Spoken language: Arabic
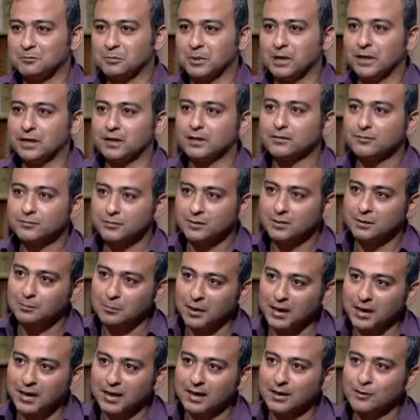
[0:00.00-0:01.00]
عرفت
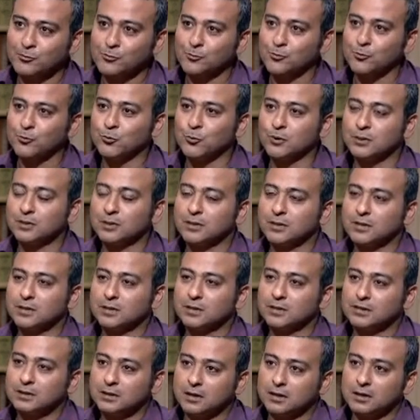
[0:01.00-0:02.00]
المكان
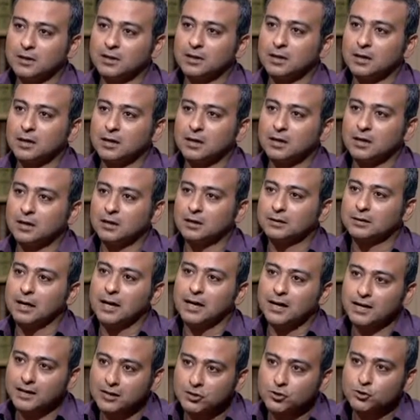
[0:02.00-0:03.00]
وقدرت ان انا
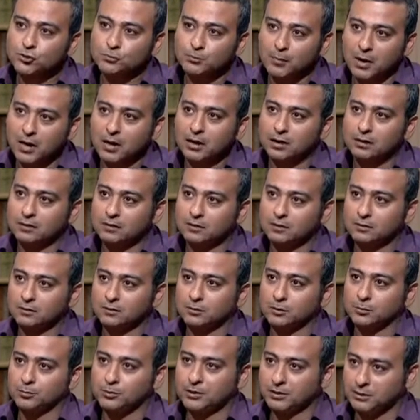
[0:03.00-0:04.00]
اتعايش مع
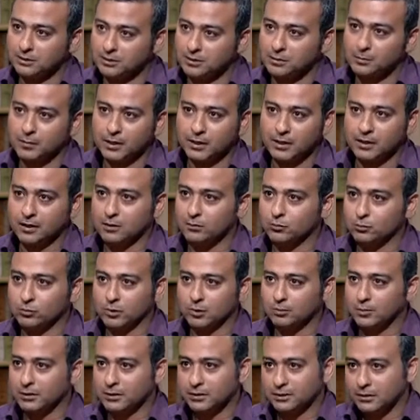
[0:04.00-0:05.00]
طبيعه المكان
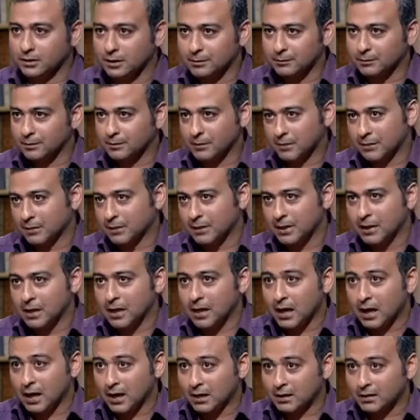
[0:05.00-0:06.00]
وطبيعه
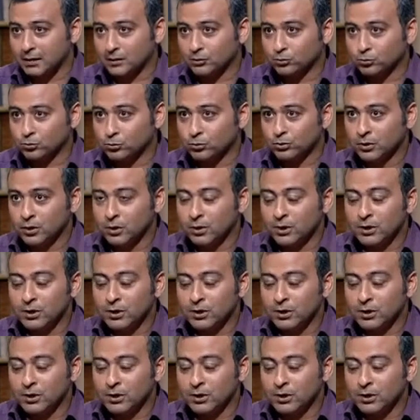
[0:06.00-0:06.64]
حياته